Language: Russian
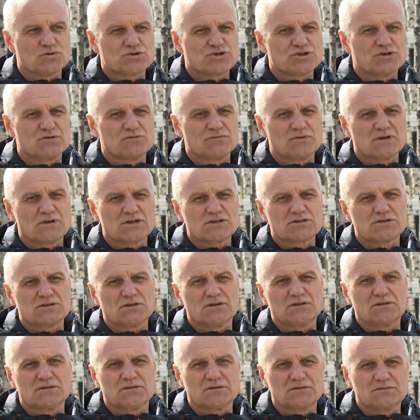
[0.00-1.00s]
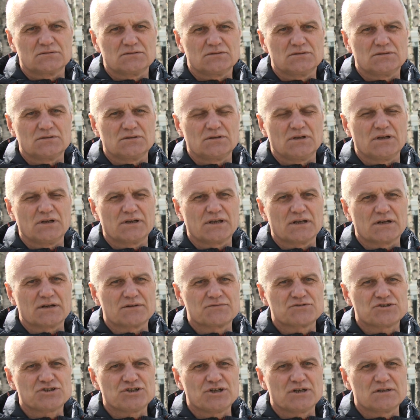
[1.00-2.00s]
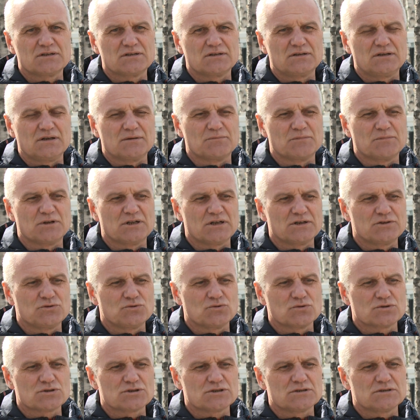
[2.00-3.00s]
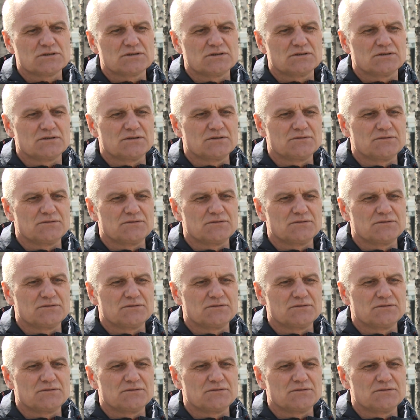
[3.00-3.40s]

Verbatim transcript: очень важно и для кировчан, для молодежи,